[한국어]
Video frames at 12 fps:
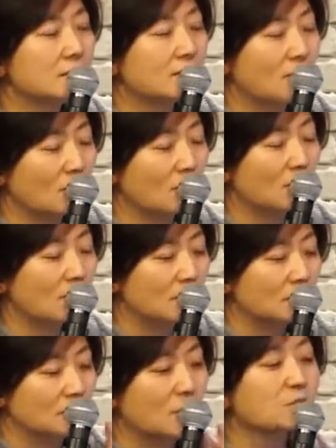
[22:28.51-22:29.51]
어,
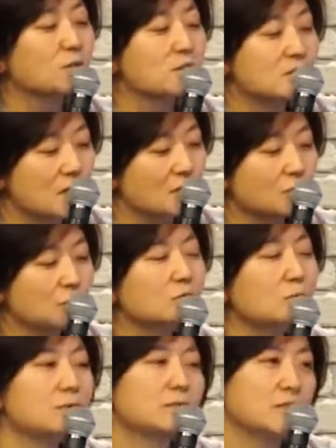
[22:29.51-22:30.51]
여섯
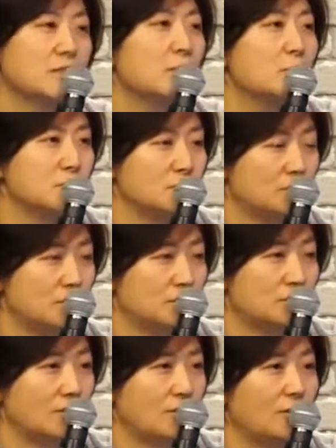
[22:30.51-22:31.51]
장으로 풀이를 해보실 수
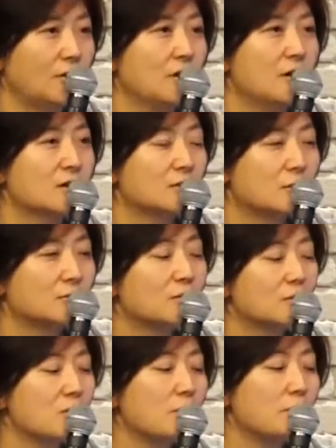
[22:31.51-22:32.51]
있어요.
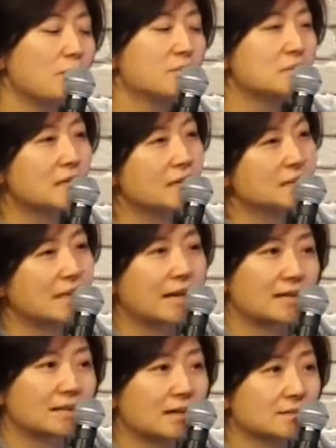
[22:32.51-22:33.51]
그런데 첫 번째가
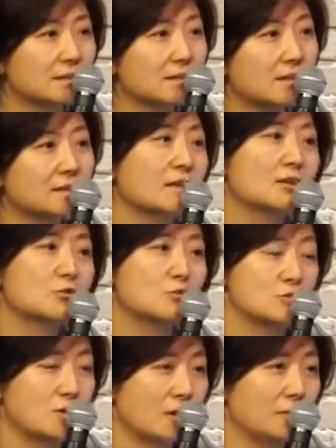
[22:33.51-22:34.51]
나의 상태라는 게
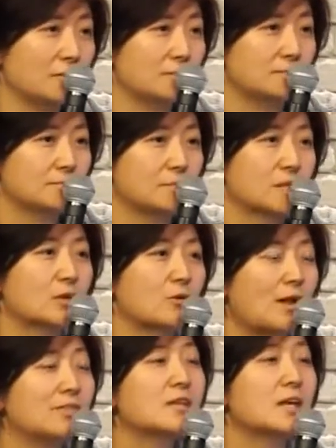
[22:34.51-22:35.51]
중요해요.
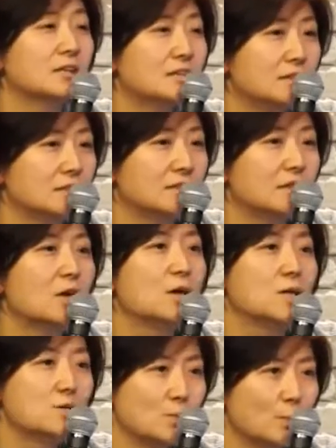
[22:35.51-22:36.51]
관계는
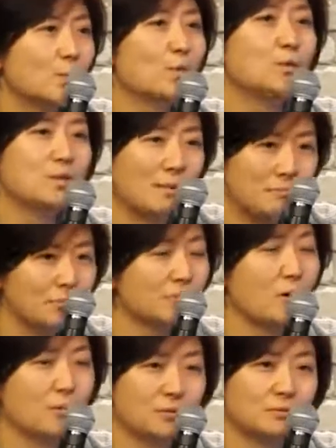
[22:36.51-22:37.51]
좋고 나쁜
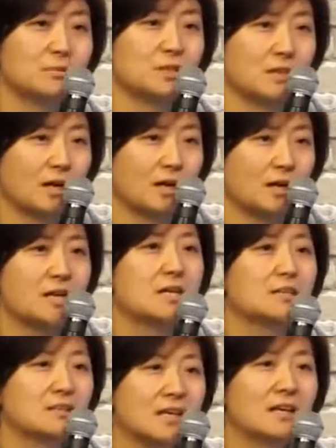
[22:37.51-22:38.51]
게 없습니다.
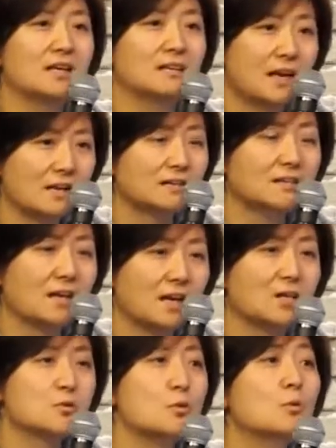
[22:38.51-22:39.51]
내
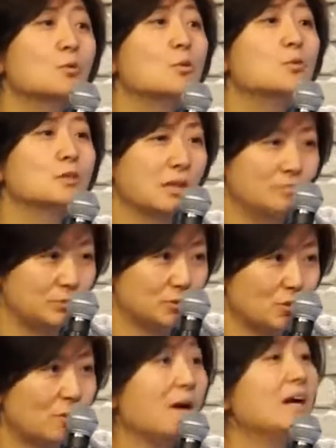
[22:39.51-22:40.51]
상태가 좋고
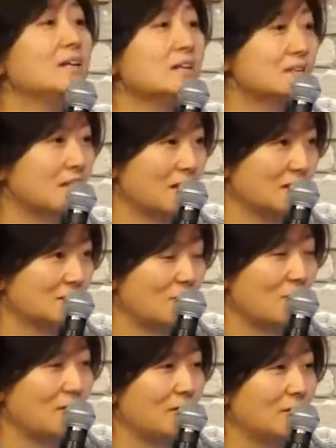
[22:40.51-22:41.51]
나쁜 것만이 있다라는
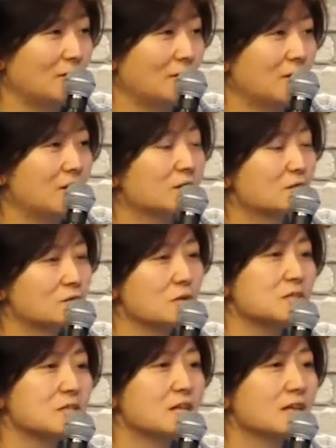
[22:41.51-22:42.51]
거예요. 그래서
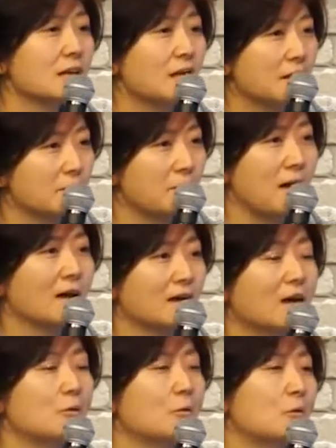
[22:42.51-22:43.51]
첫 장에
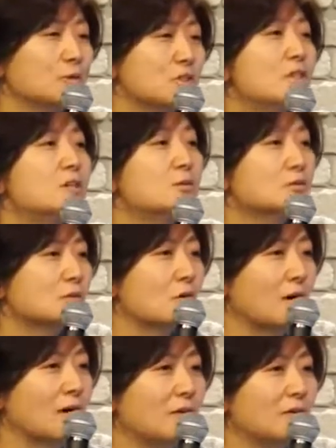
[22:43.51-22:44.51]
빡 하고 질로
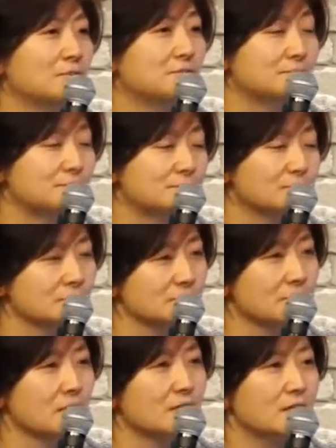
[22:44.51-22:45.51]
들어가요.
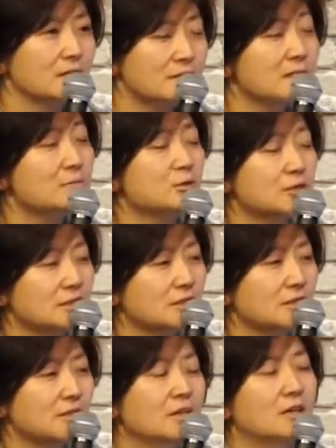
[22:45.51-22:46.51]

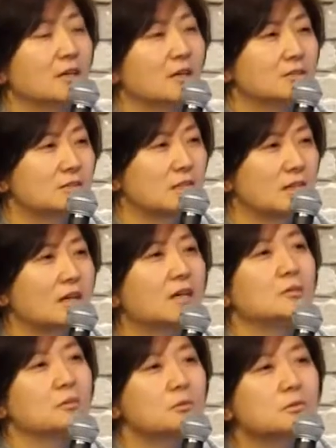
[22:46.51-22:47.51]
질문이
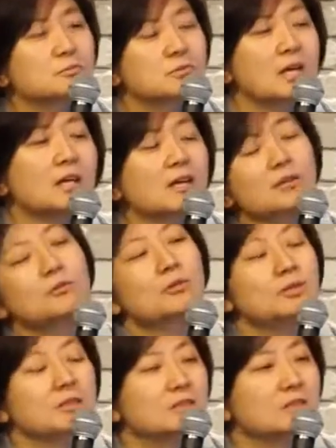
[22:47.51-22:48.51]
제가 요즘 사귀고
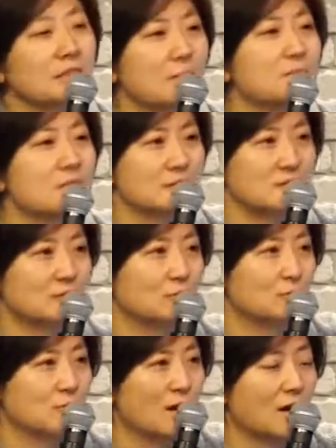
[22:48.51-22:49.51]
있는
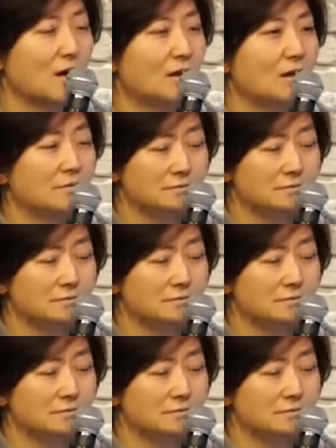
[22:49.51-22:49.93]
남자친구와